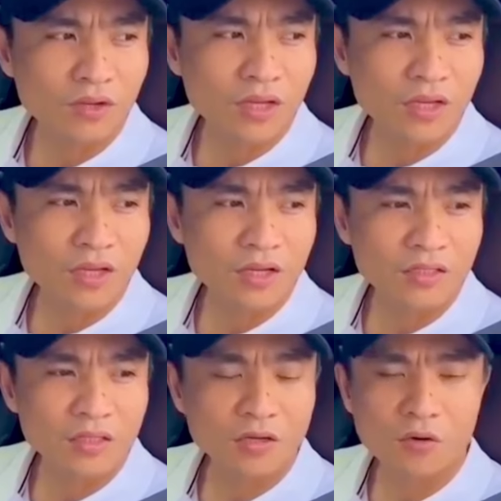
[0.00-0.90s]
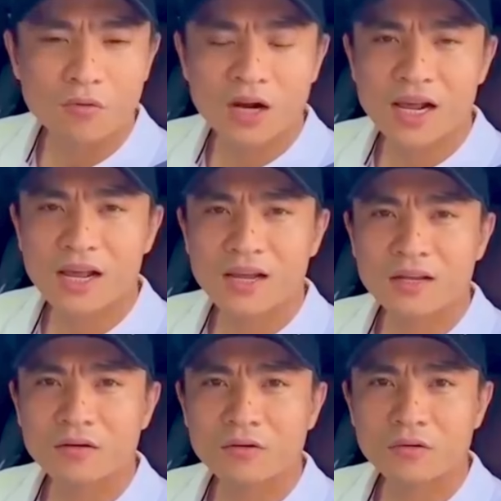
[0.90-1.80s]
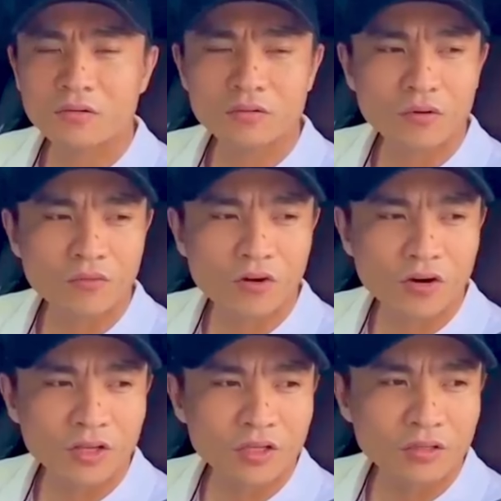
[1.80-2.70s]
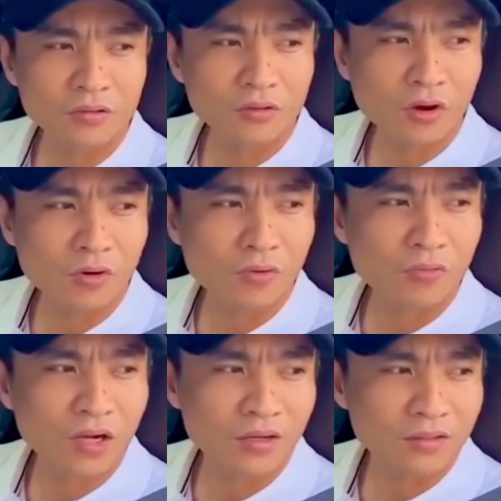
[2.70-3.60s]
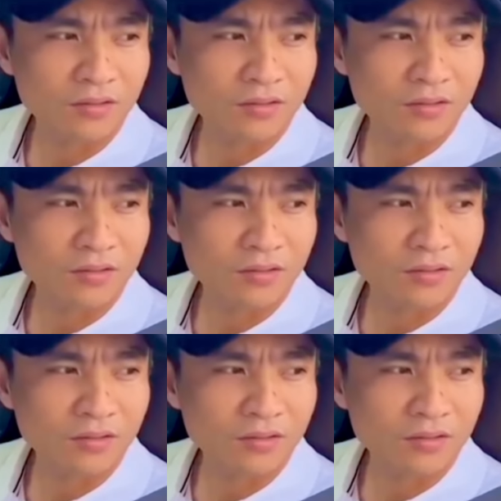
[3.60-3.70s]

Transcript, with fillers: vì ờ, những cái ổ gà, ổ voi to đùng à,